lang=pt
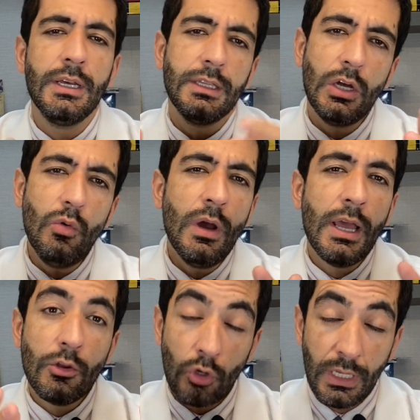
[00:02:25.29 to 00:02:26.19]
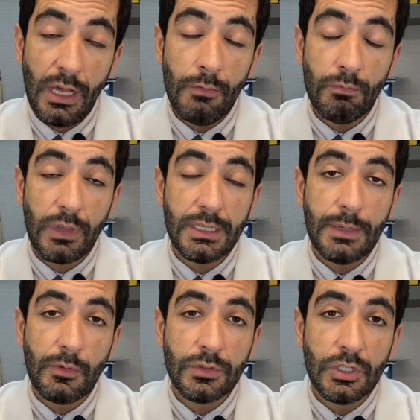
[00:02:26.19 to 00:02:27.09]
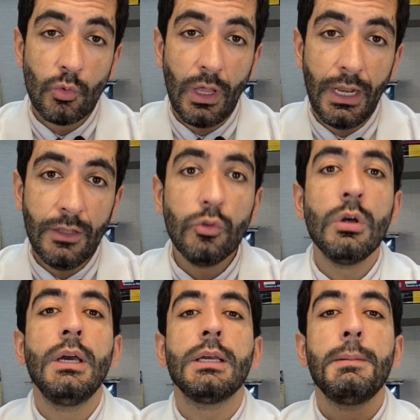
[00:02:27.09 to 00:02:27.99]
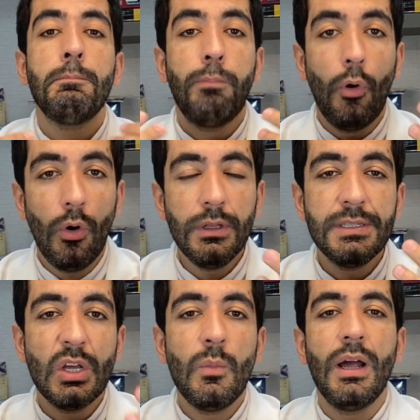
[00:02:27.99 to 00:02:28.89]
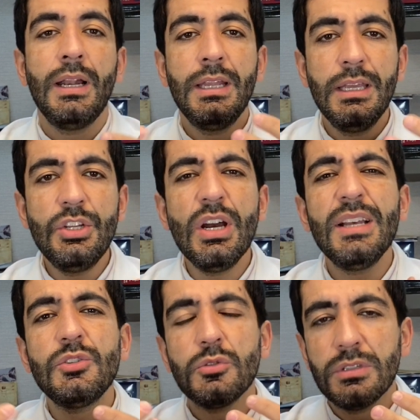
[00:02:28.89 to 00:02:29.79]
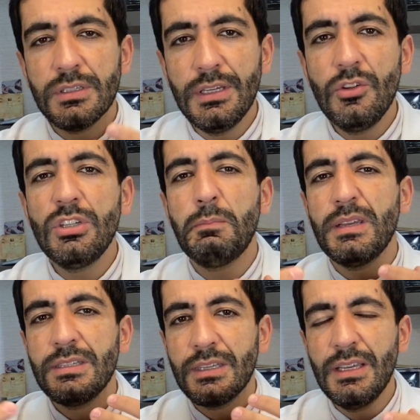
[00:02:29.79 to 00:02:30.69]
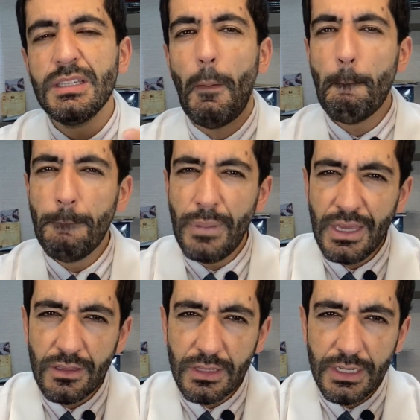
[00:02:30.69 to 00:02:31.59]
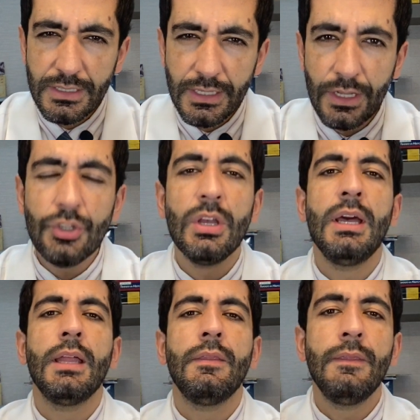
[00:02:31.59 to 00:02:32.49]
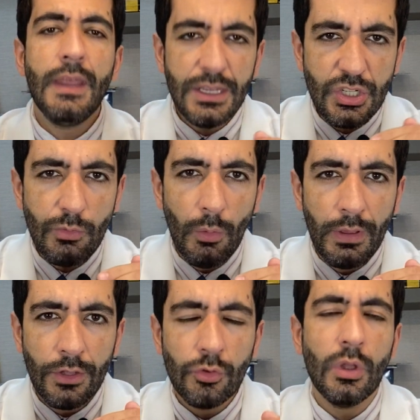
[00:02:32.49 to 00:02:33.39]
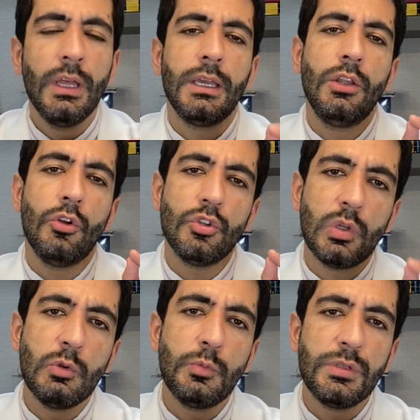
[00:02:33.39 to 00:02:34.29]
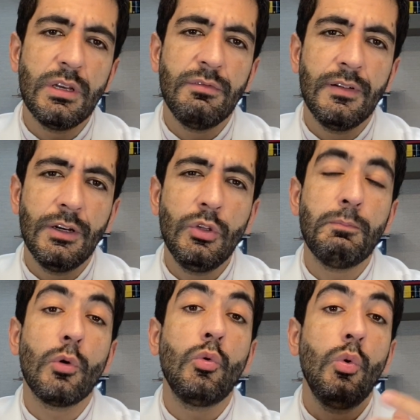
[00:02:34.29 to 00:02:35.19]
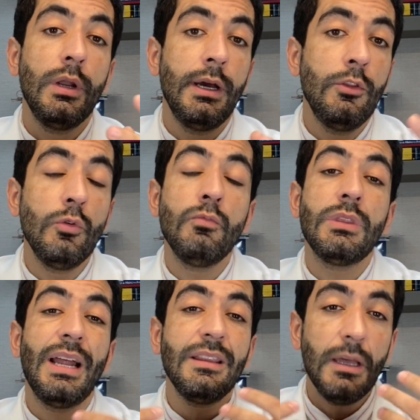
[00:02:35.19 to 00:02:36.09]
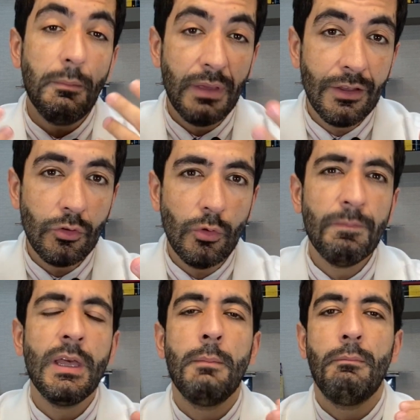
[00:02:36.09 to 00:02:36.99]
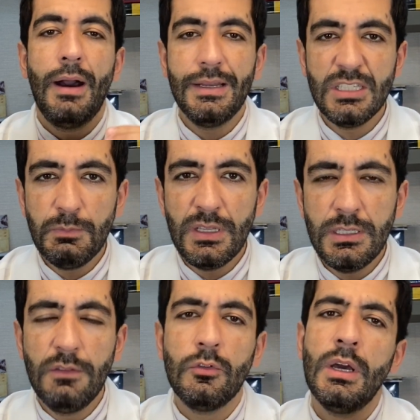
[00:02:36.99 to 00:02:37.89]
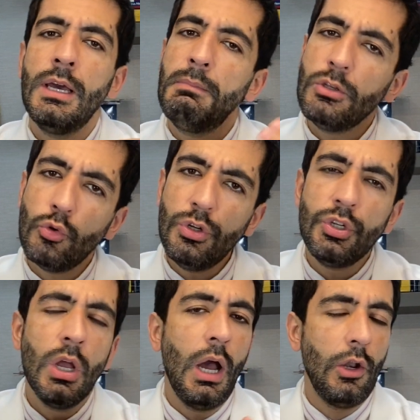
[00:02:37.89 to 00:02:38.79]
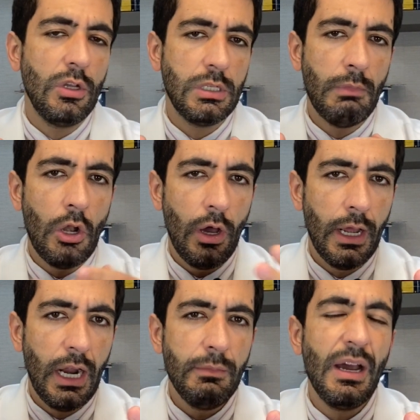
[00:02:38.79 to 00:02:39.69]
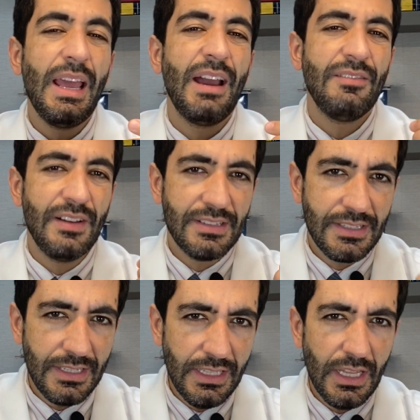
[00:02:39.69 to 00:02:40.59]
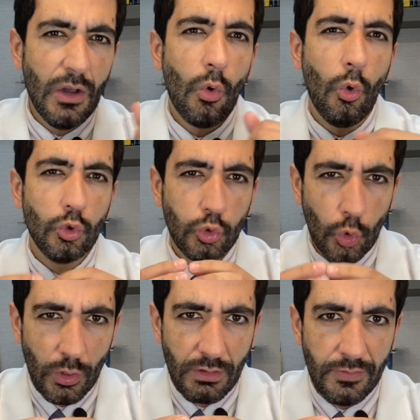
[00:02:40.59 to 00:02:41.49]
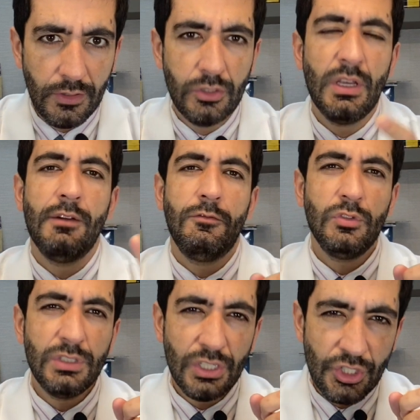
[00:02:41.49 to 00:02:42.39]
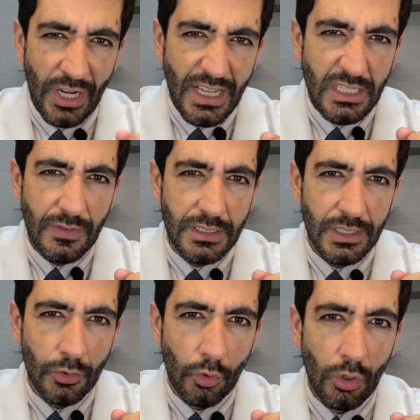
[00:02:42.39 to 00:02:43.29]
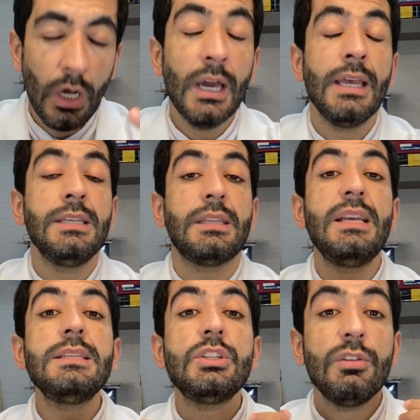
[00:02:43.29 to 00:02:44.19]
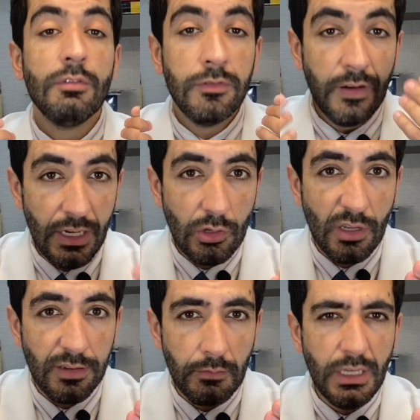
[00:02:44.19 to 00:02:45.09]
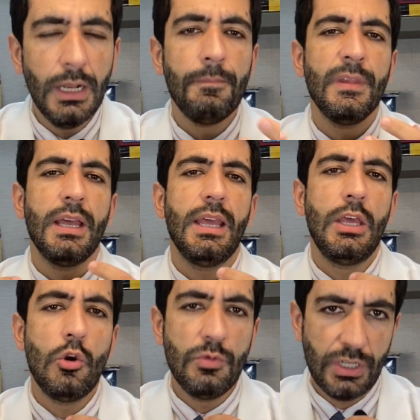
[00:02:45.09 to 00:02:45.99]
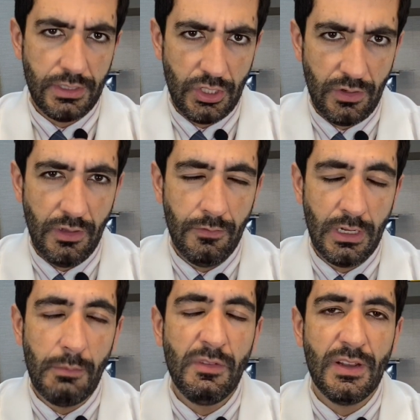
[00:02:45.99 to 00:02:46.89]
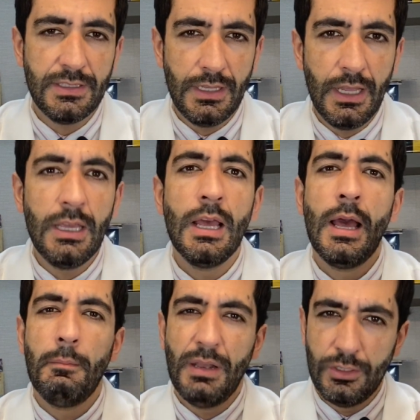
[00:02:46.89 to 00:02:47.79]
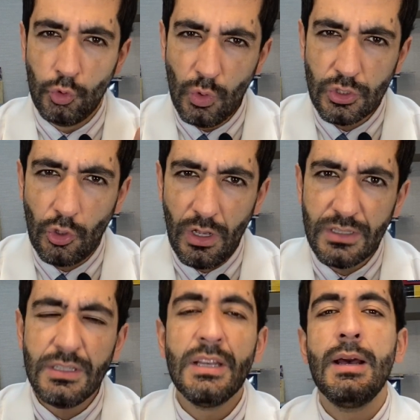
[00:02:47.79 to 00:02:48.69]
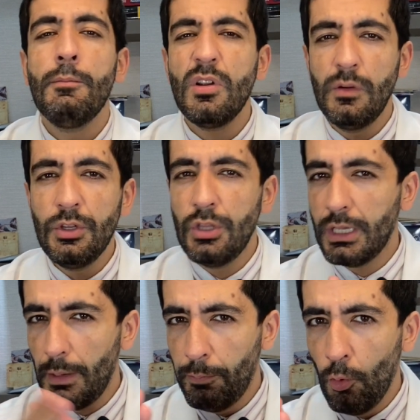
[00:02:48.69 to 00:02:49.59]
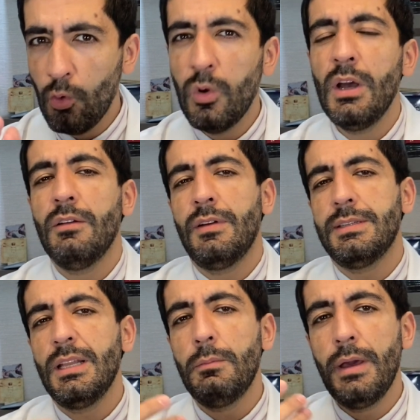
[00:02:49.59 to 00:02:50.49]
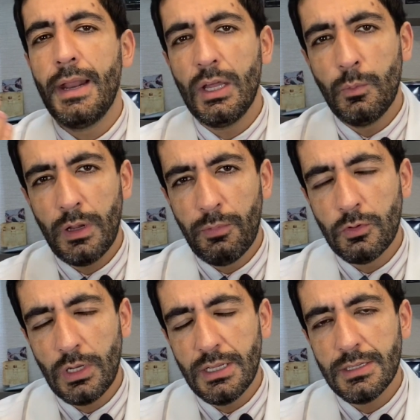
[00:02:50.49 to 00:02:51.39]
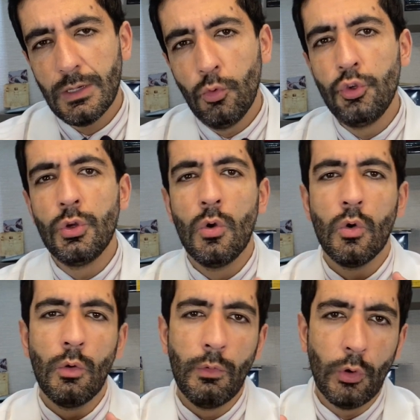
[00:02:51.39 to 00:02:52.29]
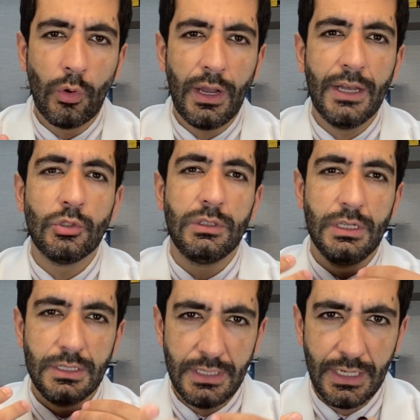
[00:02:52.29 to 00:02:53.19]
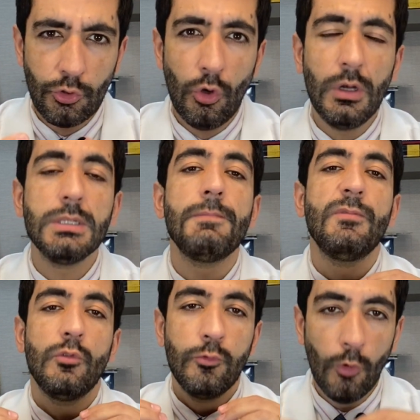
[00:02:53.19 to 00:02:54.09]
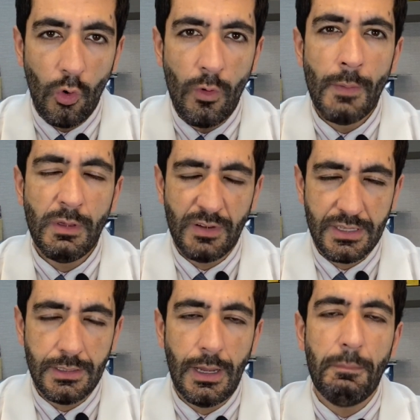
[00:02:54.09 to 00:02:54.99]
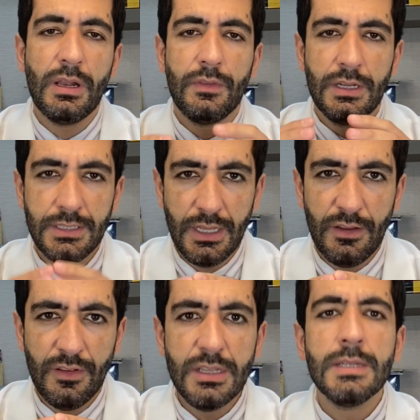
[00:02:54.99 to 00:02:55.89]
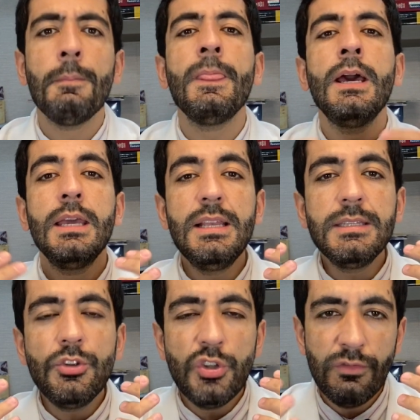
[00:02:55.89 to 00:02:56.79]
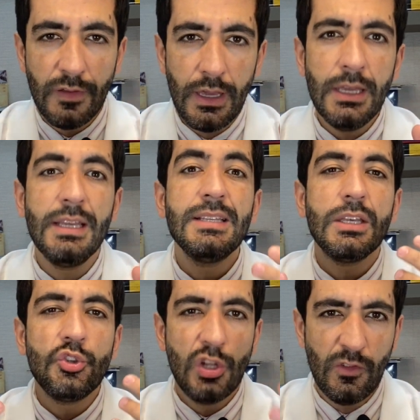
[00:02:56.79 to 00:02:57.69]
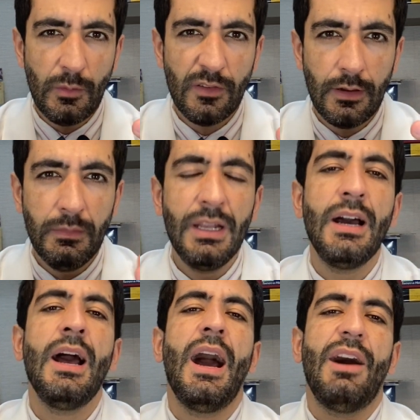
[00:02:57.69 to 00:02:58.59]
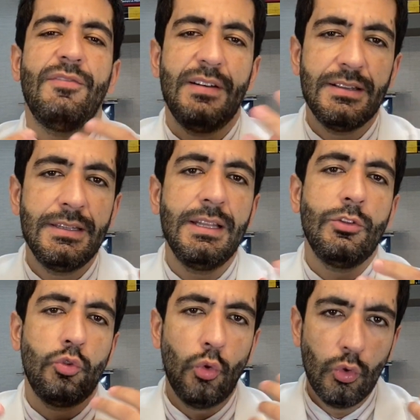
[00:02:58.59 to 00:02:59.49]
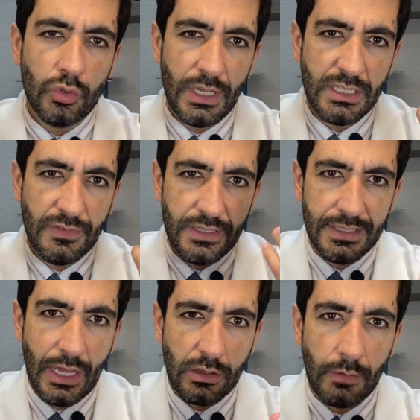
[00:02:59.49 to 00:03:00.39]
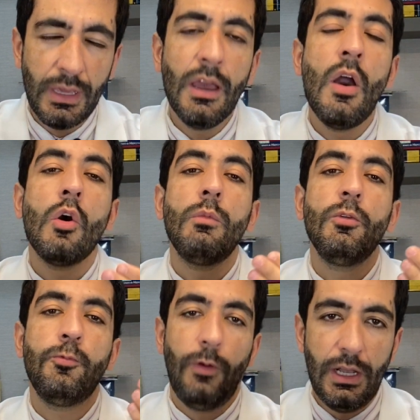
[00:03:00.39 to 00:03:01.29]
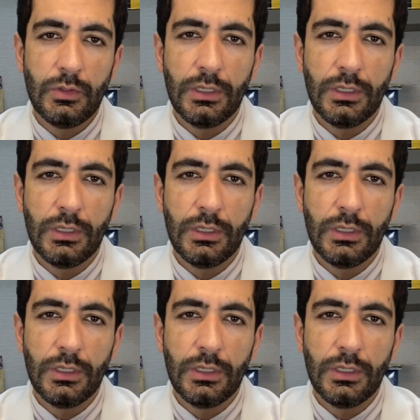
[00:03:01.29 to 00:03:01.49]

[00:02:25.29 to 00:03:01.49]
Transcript: Então, só queria trazer para vocês um alento que pode ser uma linha de raciocínio, de pesquisa bem interessante neste momento que nós estamos observando e procurando um tratamento mais específico. Mas hoje a nossa melhor arma é a vacina contra o coronavírus. Você já se vacinou e está incentivando a tua família? Eu já, já me vacinei pelas duas doses. Provavelmente daqui a pouco vai ser liberado para profissionais da saúde, como é o meu caso, a terceira dose. Vou me vacinar pela terceira vez incentivei, incentivo a minha família a fazer e todos eles fizeram também. Como eu faço